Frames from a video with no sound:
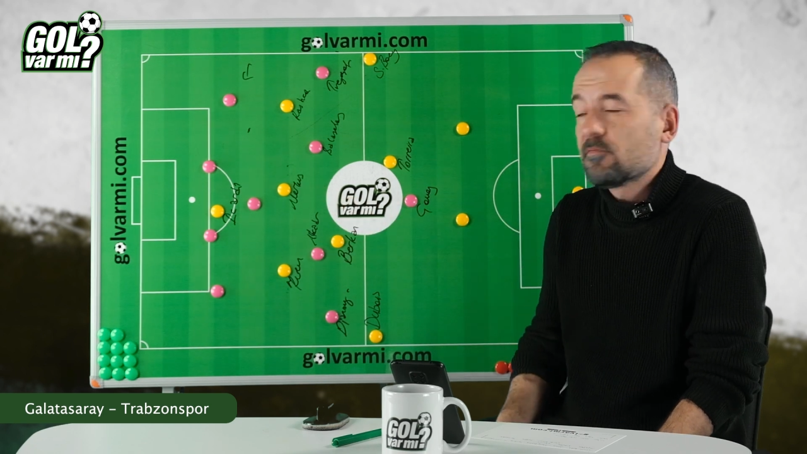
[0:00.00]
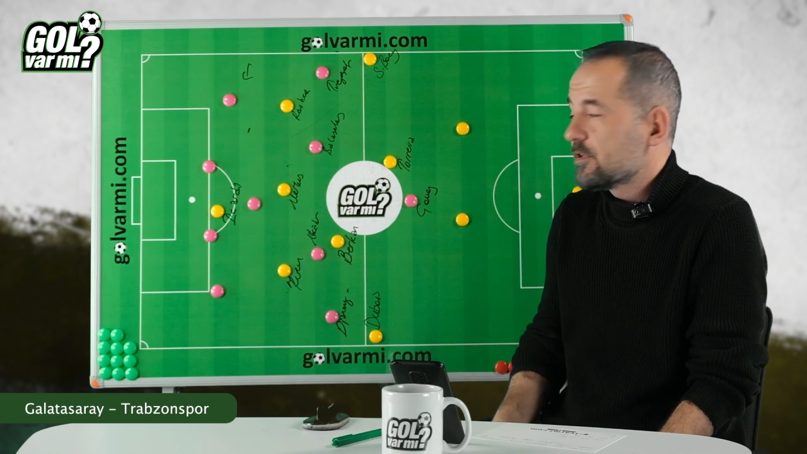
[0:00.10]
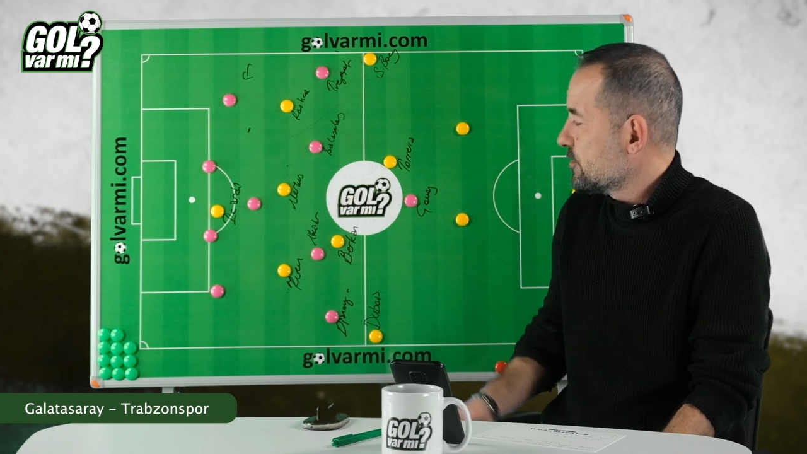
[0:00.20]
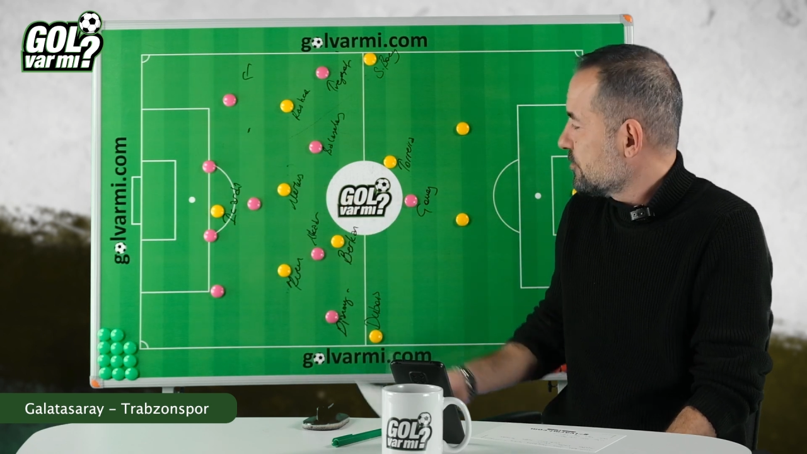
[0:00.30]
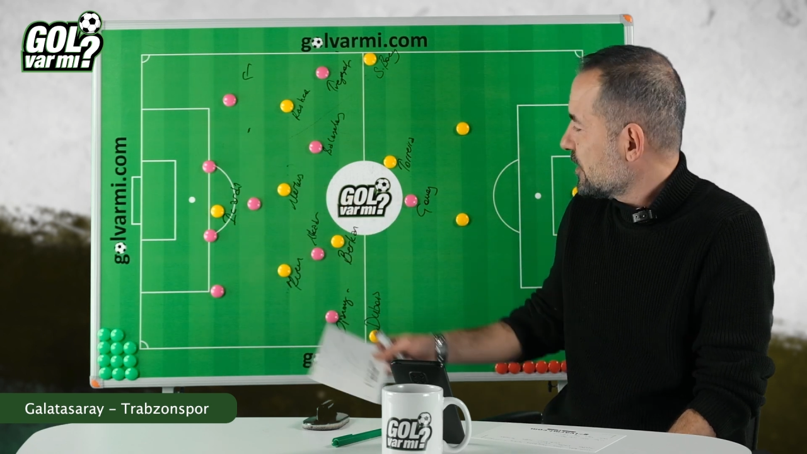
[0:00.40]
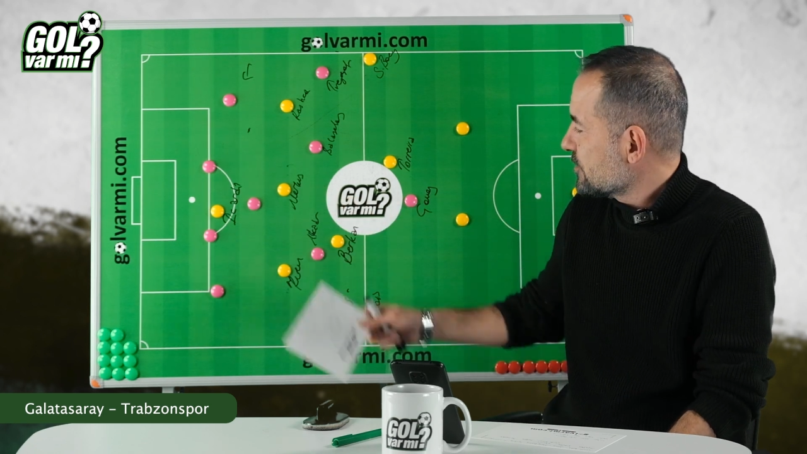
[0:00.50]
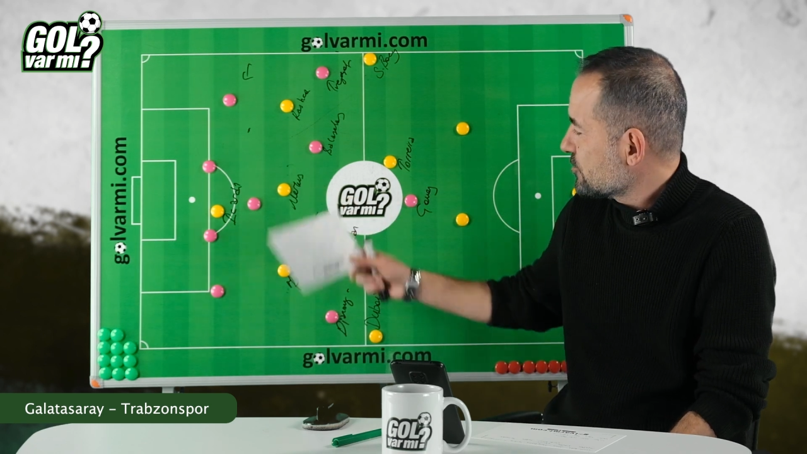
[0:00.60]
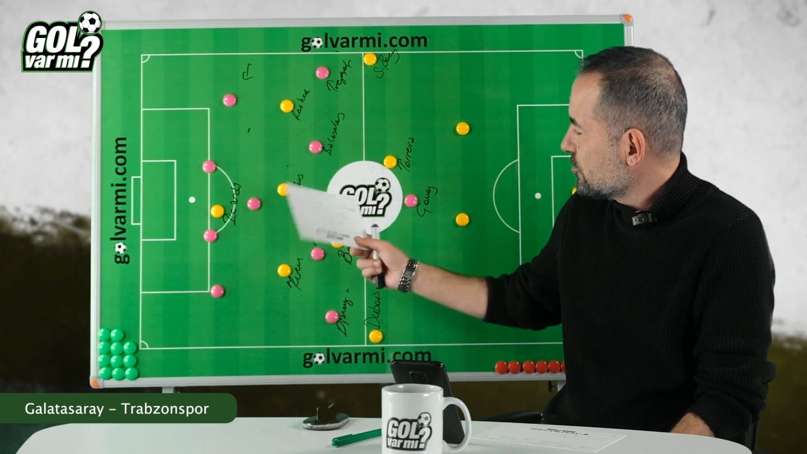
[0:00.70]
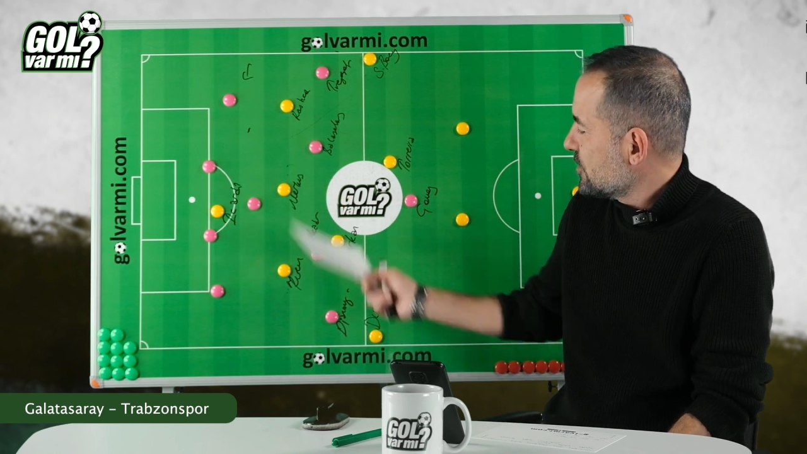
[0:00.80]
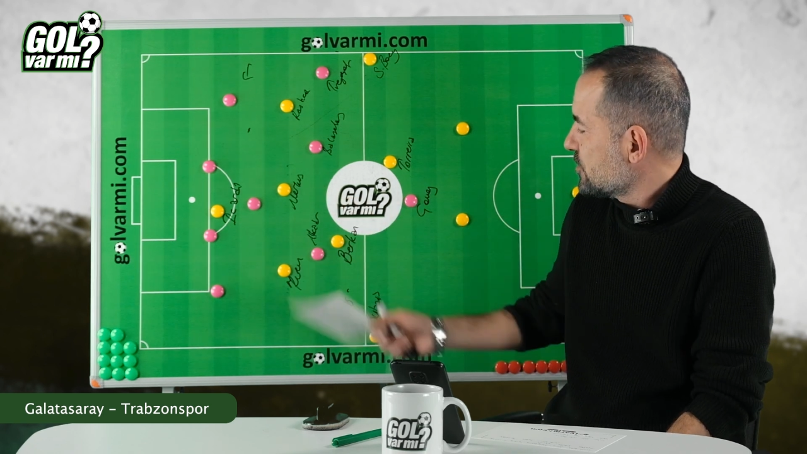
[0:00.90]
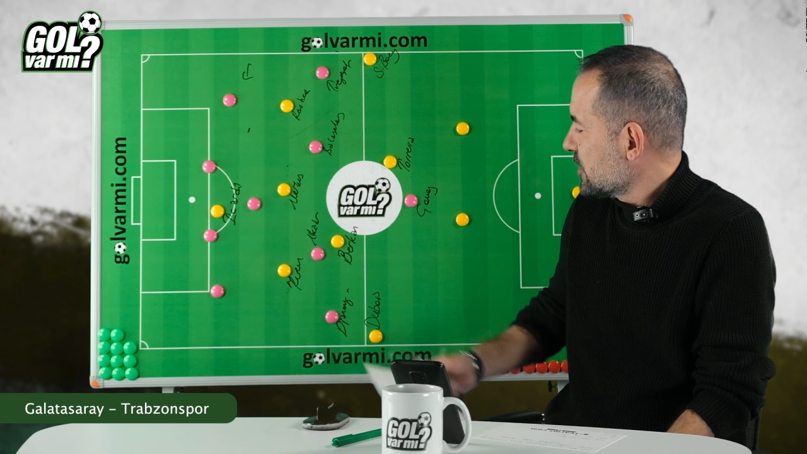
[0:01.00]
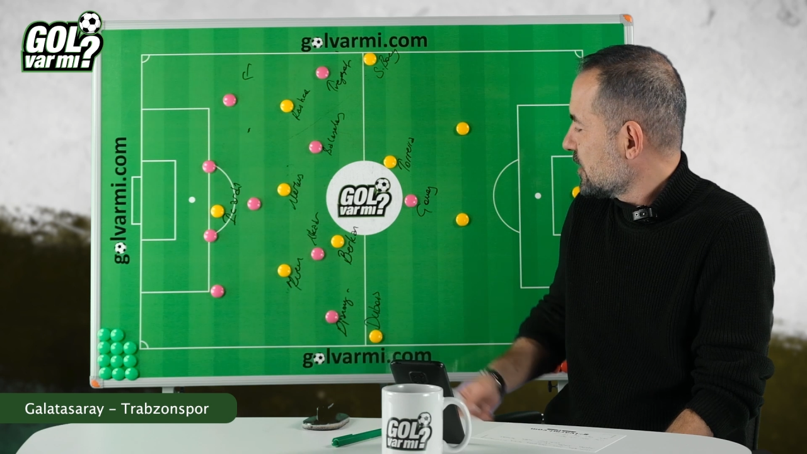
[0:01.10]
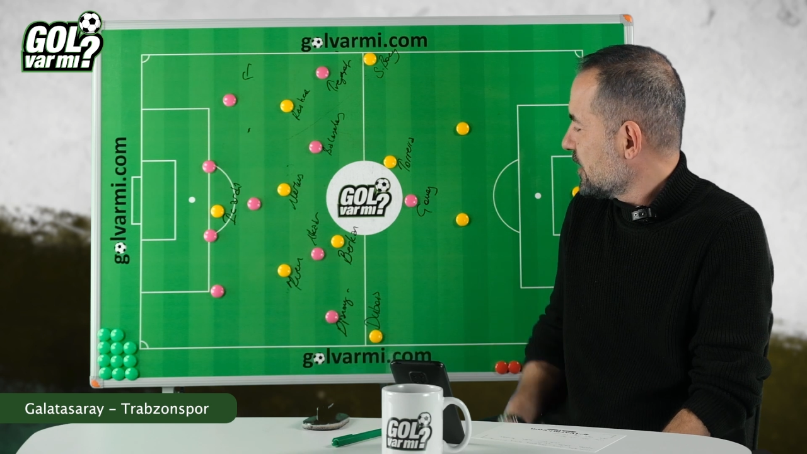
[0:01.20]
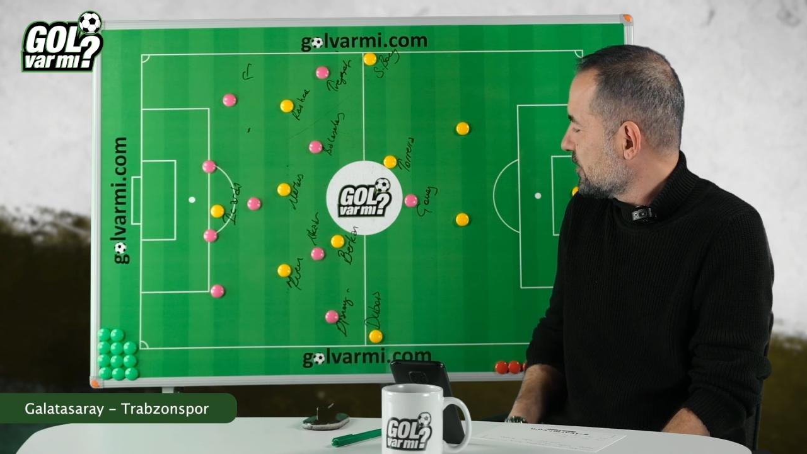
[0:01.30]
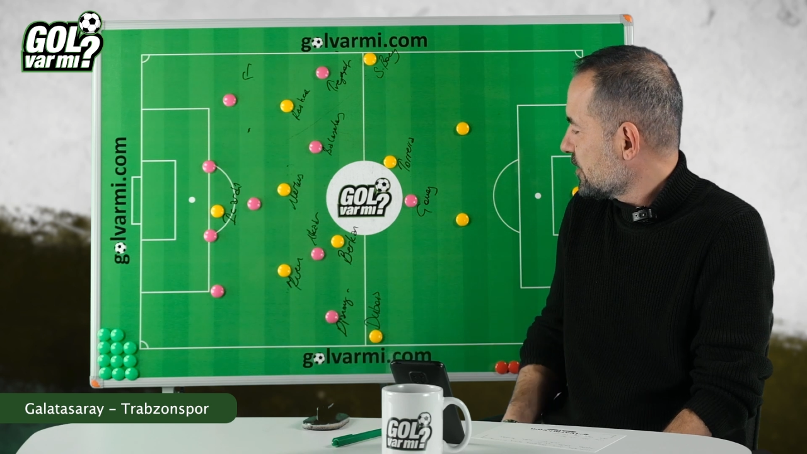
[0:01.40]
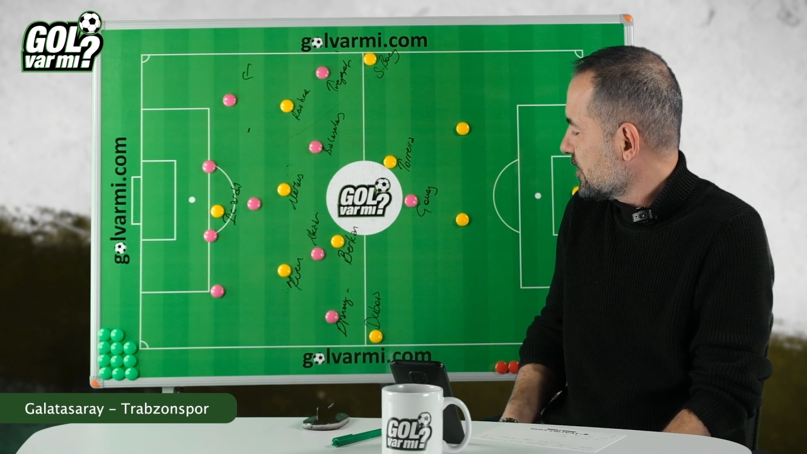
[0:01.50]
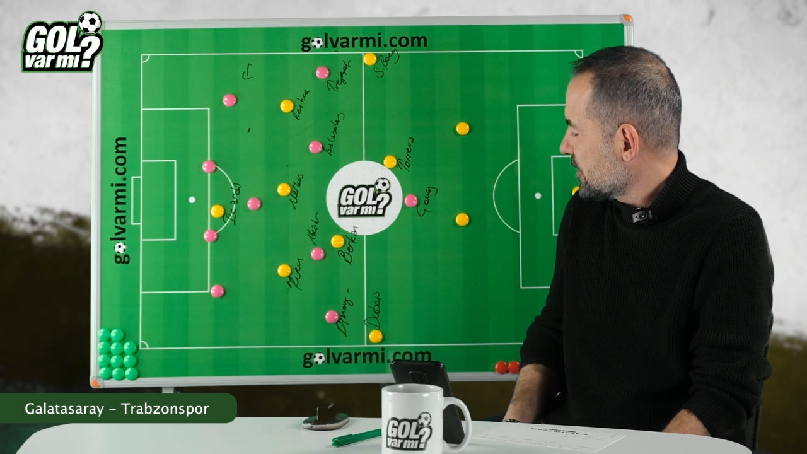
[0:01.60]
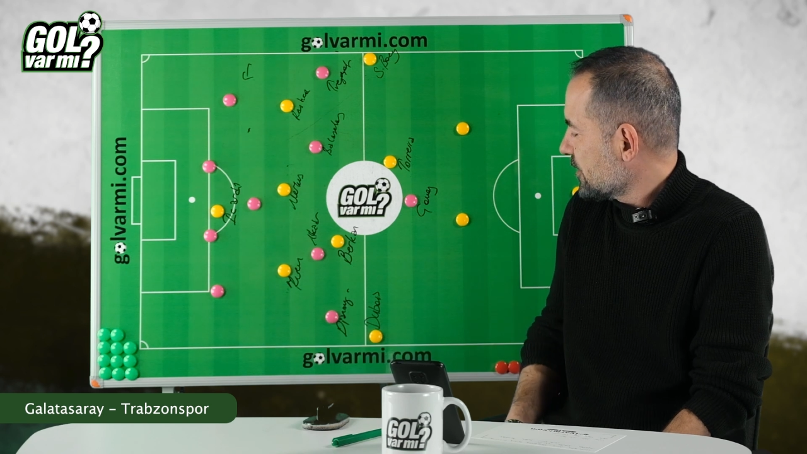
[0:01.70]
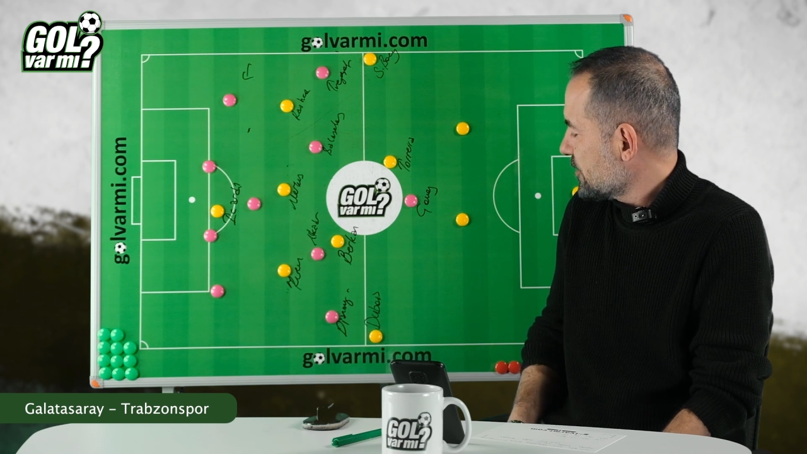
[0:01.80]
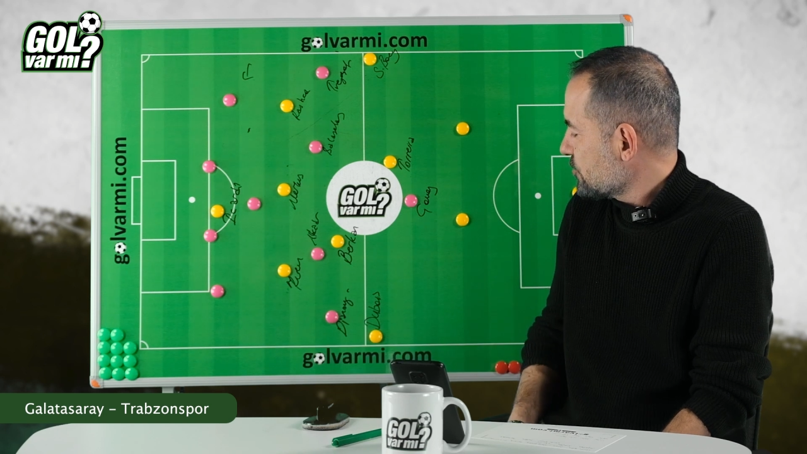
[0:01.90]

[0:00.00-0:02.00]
maçı birazcık şöyle şekillendirene kadar.